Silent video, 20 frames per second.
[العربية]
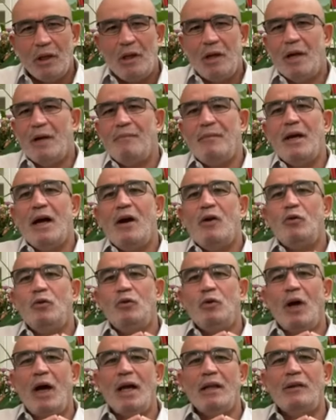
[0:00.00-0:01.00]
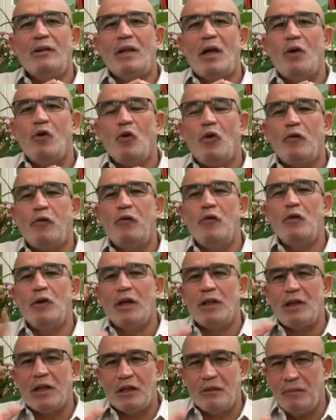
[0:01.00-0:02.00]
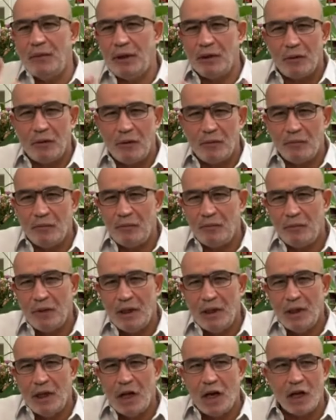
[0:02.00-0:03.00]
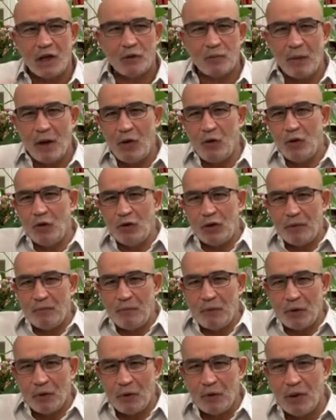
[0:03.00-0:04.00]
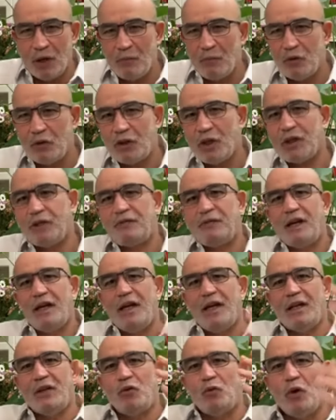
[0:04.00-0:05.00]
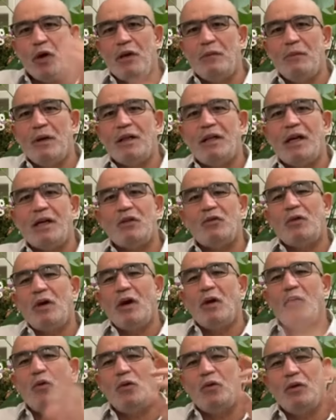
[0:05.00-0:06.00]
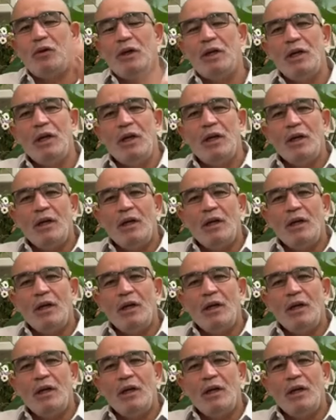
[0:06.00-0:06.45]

لم يعودوا حتى يخفون تدميرهم أصبحوا يدمرون المستشفيات والمدارس ويقولون